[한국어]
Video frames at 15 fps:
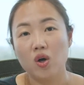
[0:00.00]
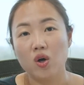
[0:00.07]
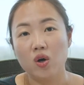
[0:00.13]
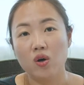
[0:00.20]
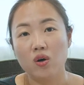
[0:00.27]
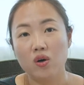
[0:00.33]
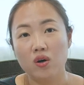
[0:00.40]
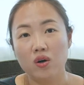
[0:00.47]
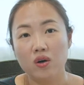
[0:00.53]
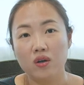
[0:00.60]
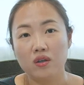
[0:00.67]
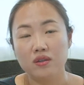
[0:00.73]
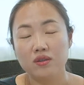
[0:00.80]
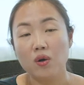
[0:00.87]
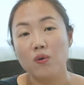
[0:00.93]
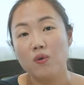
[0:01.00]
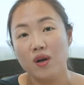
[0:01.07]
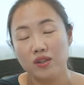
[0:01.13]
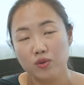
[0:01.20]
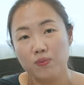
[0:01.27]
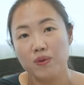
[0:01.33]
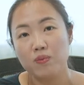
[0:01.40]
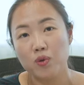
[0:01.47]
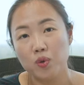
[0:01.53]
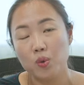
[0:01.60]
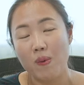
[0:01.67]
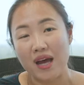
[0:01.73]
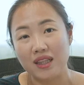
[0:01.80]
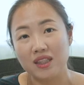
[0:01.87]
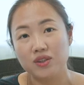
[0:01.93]
어, 성공한
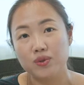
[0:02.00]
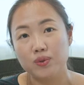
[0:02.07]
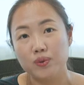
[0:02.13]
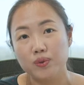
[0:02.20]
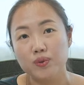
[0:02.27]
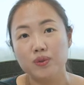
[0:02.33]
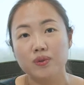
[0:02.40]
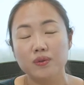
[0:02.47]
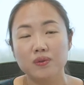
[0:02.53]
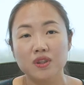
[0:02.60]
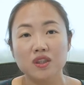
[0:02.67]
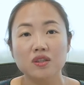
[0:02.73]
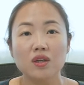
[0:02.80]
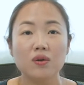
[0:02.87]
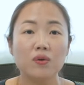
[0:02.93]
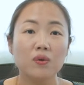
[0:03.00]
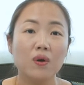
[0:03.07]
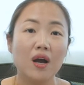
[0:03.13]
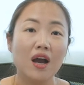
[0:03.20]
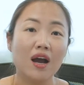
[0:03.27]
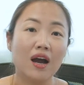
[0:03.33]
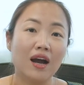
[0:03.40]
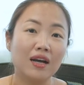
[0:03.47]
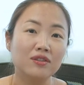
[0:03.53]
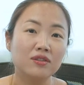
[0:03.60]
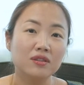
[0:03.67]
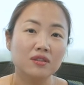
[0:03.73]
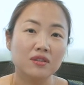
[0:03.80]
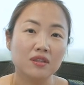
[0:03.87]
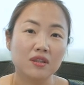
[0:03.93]
쇼핑몰도 많아지고 그리고 실제로 아,
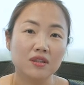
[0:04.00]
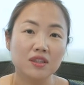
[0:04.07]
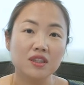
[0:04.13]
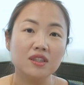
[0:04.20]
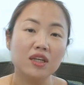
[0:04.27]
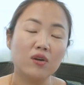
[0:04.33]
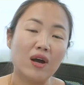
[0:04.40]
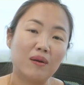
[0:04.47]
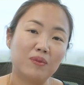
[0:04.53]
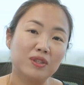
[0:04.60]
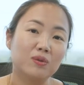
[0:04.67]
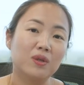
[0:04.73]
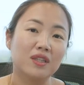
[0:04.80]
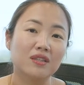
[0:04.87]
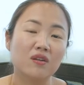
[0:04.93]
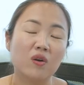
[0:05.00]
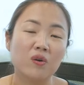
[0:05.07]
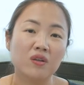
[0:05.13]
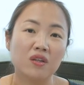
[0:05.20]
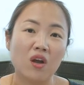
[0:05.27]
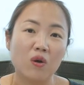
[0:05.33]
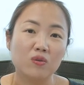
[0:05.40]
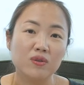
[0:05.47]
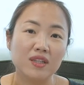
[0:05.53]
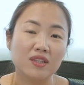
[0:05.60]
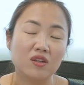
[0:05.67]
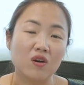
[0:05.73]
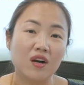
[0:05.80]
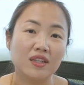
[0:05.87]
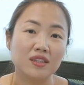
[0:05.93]
음, 실제로 아마존 같은 거, 경우에
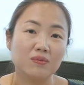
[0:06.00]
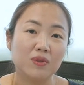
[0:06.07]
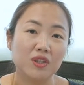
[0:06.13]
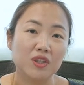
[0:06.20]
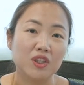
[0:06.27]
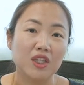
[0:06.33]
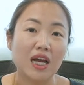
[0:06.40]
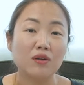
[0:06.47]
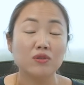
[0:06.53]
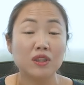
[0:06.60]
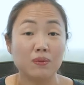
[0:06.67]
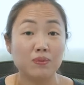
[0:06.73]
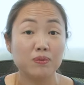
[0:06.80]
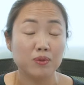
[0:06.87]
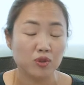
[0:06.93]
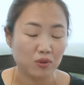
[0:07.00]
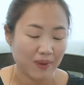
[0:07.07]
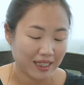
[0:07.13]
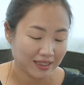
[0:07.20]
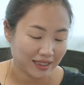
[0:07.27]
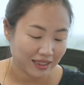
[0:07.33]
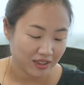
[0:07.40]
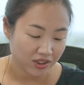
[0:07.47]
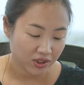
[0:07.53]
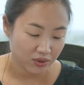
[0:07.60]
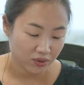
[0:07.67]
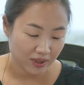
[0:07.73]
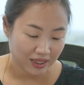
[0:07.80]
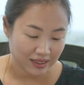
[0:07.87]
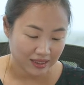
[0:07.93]
들어가시면은 한국 제품들도 많이 찾으실
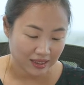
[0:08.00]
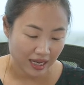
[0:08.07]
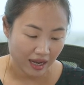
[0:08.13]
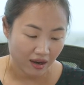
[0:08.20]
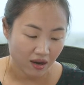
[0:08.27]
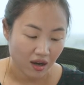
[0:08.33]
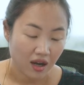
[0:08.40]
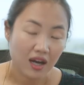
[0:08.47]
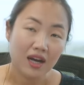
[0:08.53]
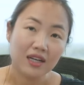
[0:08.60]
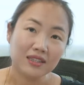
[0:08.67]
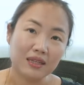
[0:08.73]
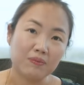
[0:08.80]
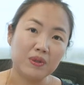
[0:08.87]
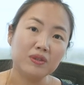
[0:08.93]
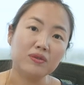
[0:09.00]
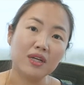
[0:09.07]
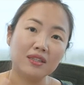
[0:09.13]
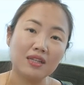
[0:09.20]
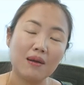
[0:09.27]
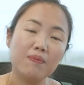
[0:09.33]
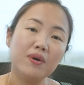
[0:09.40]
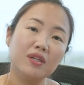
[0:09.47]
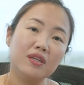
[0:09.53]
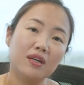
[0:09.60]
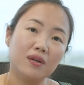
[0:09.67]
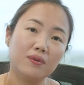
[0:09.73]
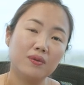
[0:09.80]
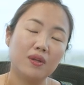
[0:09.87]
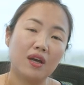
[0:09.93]
수가 있으세요. 자, 미국에서 한
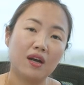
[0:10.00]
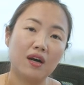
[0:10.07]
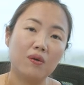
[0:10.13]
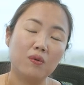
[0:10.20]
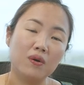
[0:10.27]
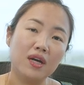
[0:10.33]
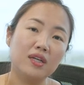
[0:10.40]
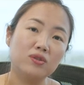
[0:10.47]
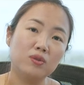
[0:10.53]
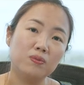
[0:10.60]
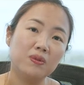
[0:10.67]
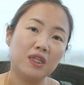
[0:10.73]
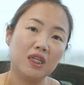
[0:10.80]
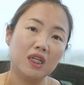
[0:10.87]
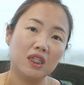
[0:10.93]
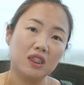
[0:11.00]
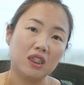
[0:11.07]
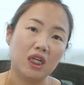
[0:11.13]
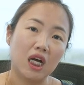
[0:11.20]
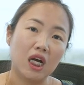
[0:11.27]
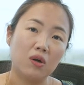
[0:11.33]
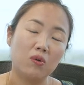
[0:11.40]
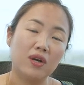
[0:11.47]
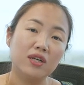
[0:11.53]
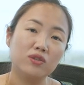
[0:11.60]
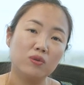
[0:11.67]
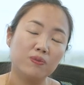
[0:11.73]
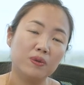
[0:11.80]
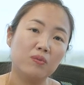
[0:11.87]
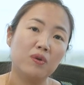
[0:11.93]
번이라도 내가 온라인 쇼핑이라든가 온라인
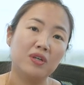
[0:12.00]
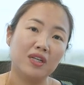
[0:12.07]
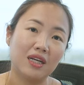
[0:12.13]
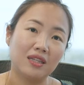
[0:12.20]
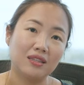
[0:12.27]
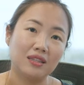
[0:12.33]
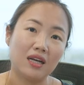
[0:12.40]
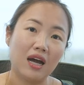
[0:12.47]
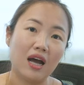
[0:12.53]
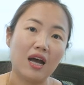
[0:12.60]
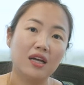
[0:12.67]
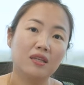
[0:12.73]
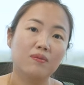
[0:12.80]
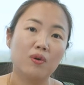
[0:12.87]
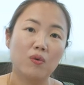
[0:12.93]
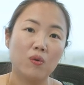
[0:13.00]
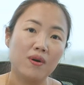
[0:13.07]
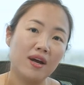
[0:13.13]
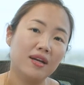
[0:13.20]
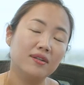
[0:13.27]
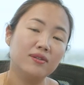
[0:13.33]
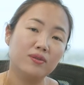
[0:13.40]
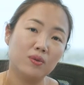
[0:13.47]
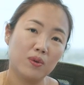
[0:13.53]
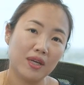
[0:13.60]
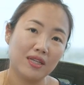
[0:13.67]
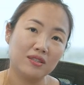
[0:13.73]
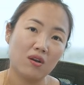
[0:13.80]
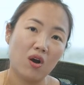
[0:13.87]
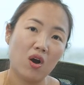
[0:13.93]
쇼핑몰이라든가 아니면 온라인을
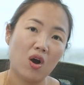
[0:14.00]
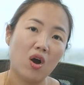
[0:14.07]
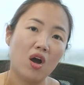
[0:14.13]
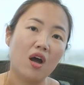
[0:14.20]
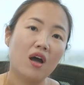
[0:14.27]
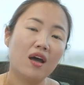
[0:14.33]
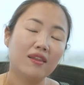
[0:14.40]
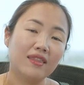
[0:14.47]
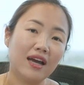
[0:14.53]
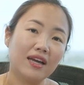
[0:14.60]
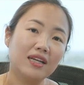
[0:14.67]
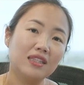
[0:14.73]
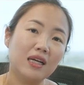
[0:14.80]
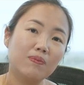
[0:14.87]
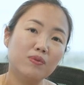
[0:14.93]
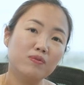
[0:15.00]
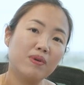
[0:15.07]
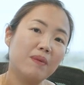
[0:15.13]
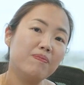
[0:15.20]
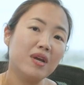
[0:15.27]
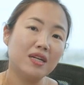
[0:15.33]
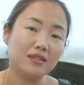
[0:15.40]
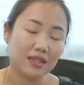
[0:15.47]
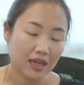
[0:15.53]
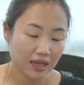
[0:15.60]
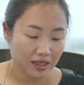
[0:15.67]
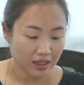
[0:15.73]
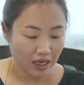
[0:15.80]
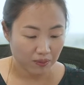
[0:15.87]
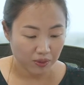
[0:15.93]
통해서 나의 상품 판매를
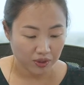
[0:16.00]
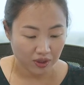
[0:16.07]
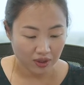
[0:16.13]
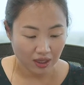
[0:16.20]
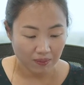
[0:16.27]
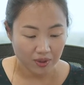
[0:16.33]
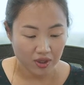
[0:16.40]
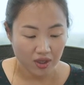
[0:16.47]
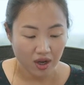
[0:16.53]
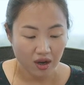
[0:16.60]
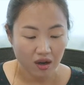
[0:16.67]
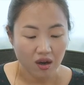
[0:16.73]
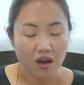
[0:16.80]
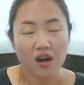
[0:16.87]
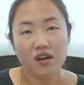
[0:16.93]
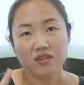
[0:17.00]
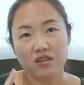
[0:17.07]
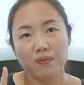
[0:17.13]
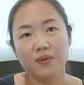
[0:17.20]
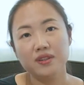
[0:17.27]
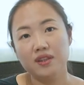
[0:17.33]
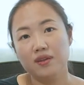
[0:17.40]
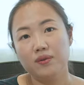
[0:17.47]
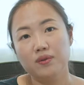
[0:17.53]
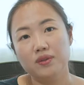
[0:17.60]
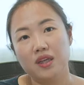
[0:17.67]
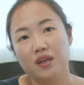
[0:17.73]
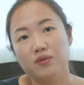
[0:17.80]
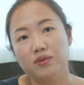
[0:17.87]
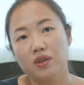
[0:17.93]
생각을 해보셨다면요. 첫 번째로
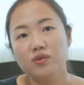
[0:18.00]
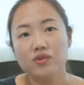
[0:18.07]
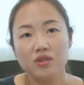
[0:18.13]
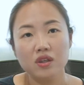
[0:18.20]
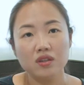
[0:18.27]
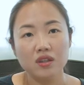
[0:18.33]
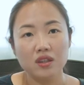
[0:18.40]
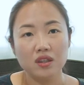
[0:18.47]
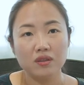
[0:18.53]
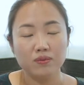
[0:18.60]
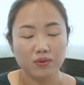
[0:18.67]
제가 우선 추천드리는